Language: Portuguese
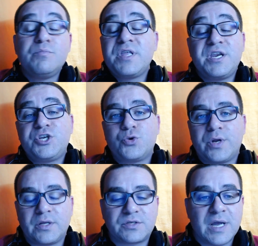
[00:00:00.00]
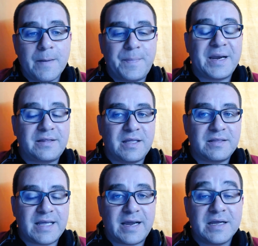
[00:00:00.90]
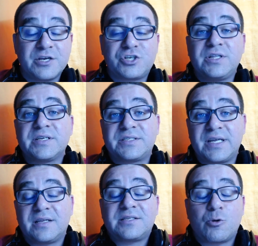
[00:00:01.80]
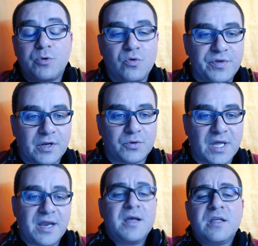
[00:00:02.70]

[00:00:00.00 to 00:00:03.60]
me dirijo a eles para tentar esclarecê-las alguma dúvida que eu tenha.